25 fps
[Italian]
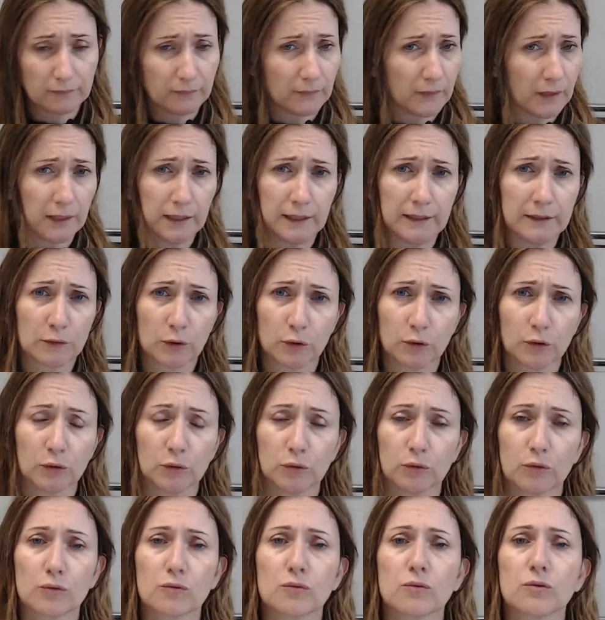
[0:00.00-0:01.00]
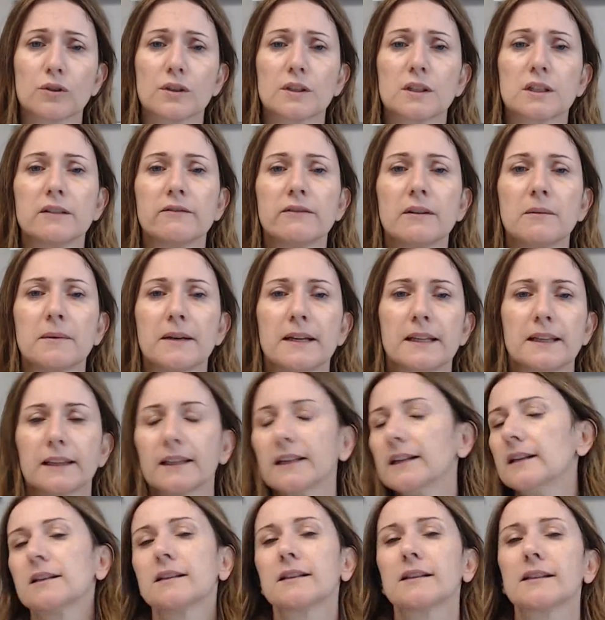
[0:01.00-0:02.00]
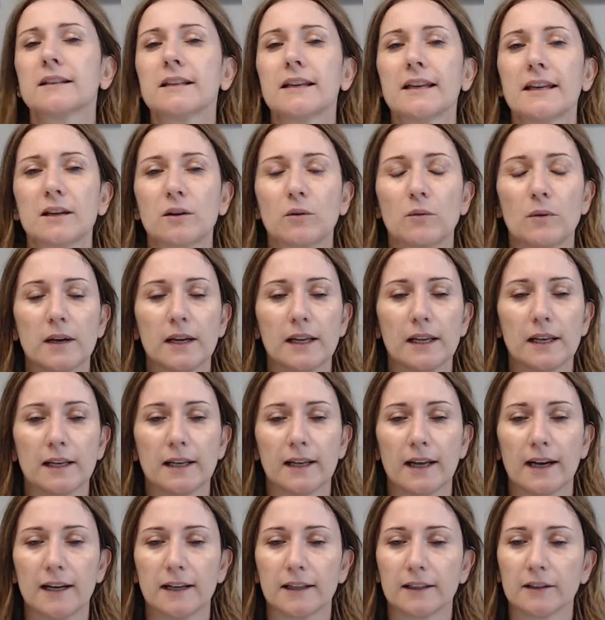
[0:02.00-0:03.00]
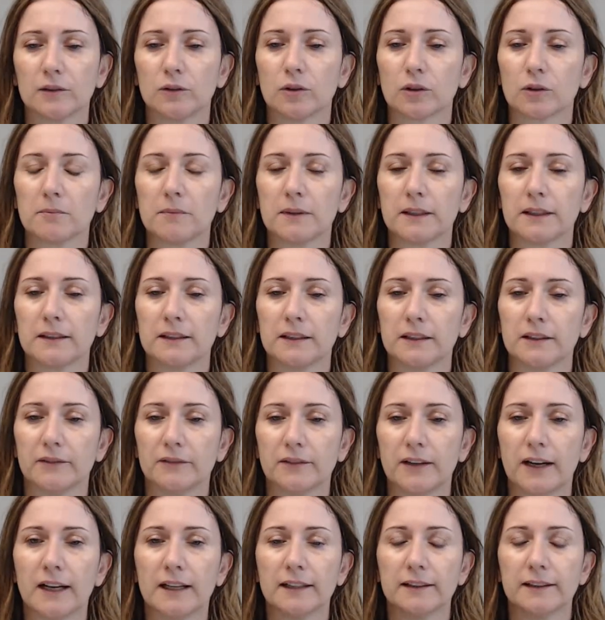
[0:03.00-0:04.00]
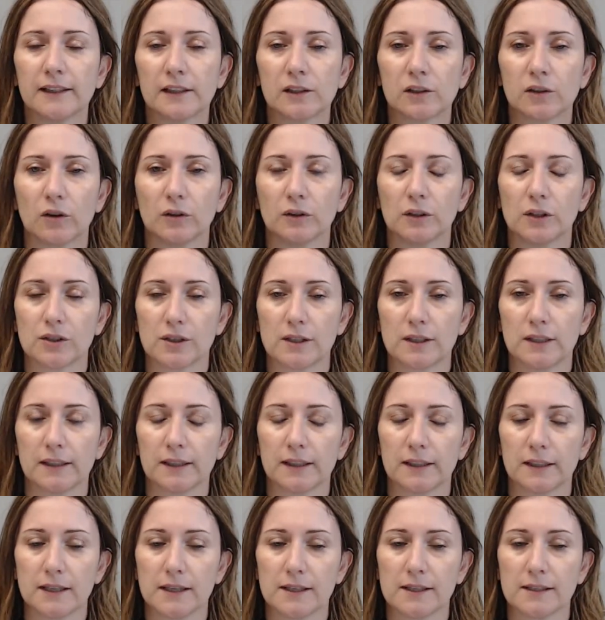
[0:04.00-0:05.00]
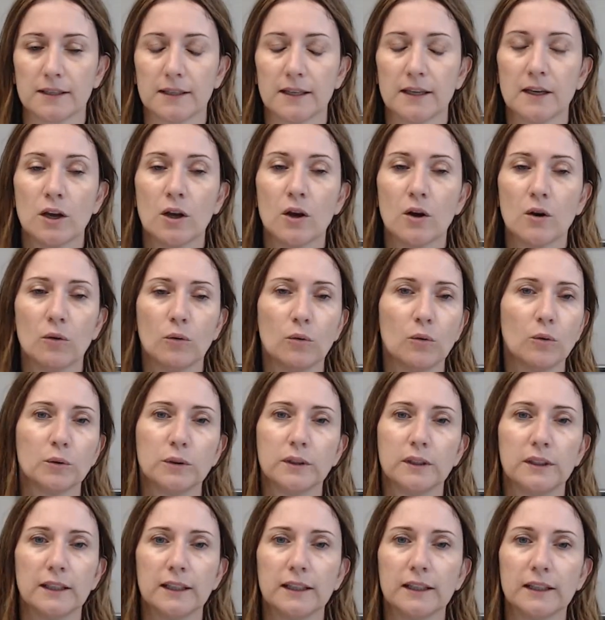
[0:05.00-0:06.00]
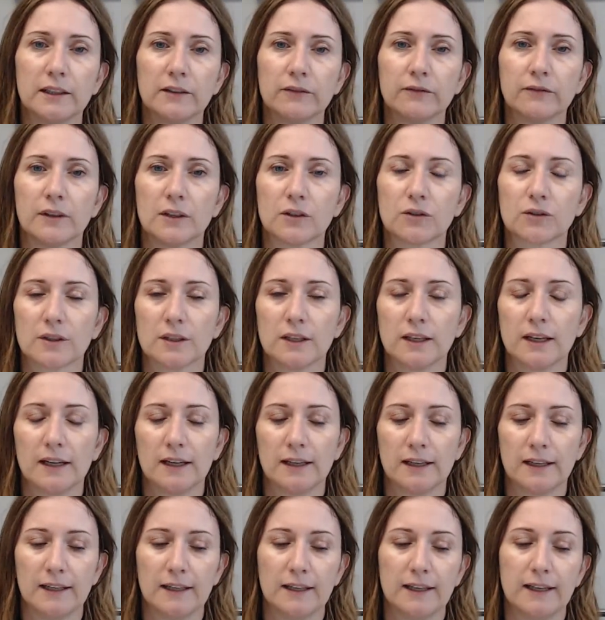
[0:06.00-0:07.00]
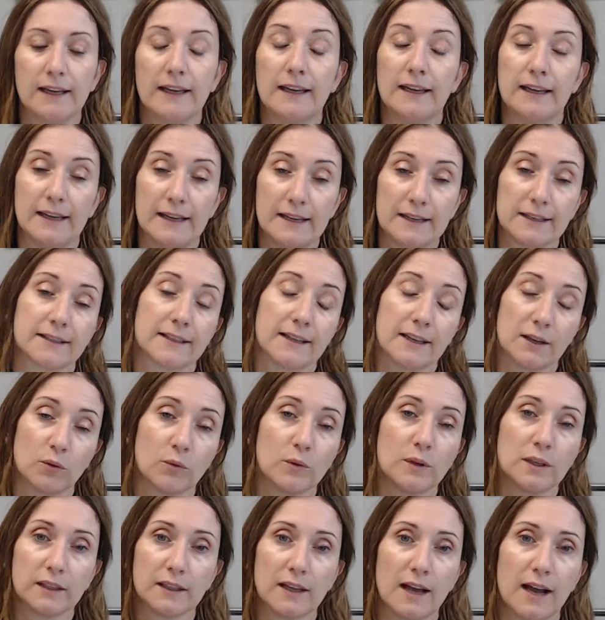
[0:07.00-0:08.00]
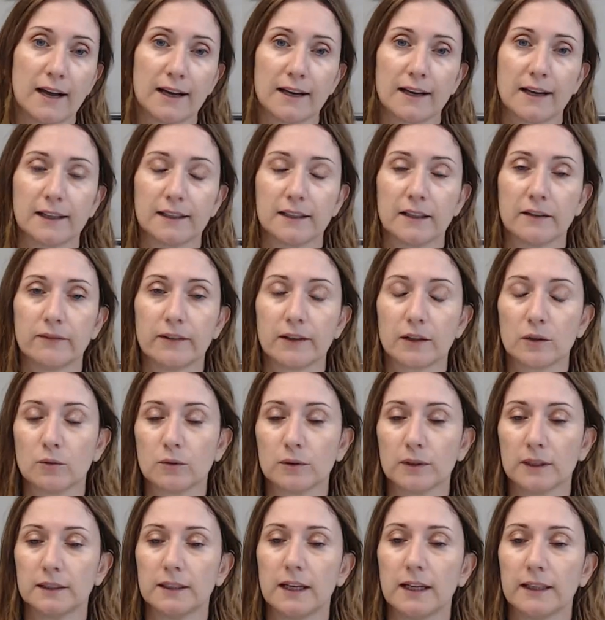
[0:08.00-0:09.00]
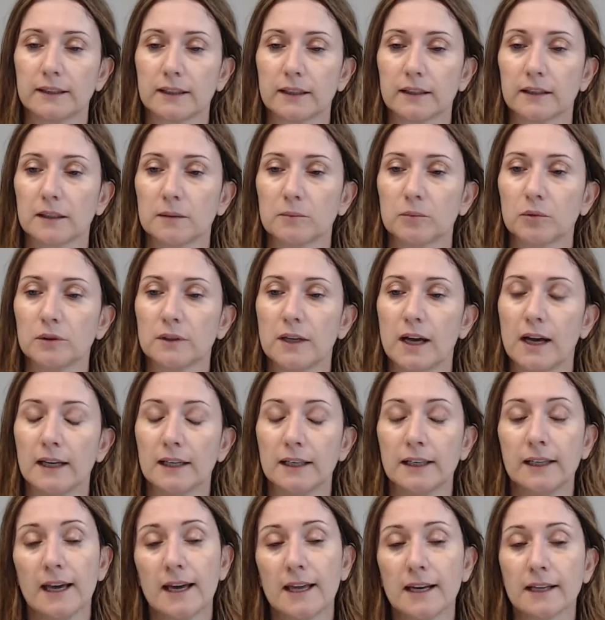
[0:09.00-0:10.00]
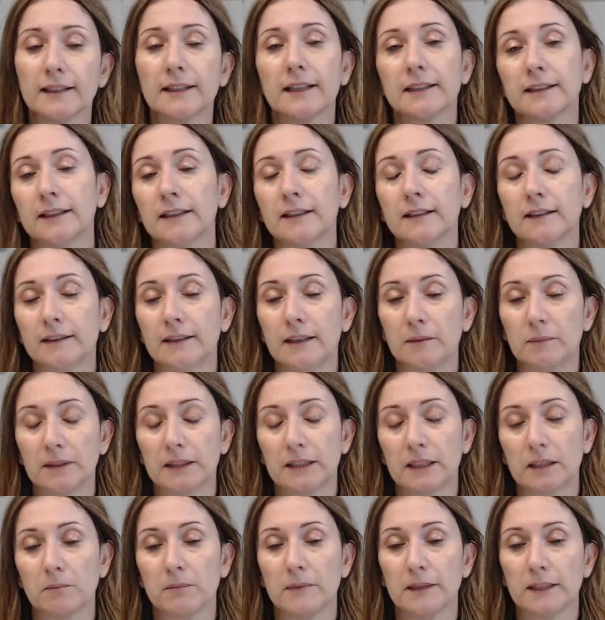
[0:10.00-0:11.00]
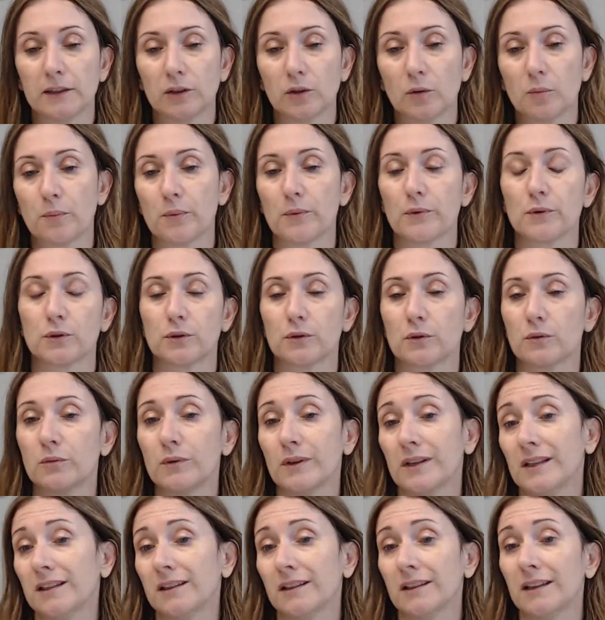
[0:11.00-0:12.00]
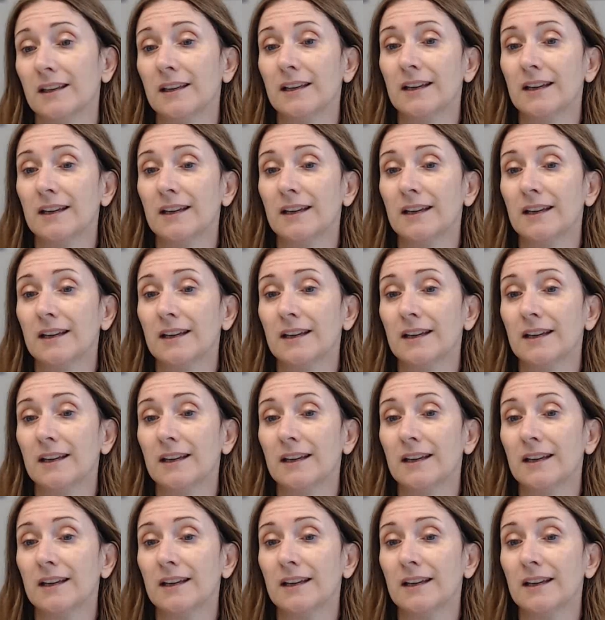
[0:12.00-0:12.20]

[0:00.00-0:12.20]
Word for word: introdotto successivamente, segue la normativa del codice della crisi. Udine invece eh, e seguita anche da Verona e da altri tribunali era andata diametralmente opposta, quindi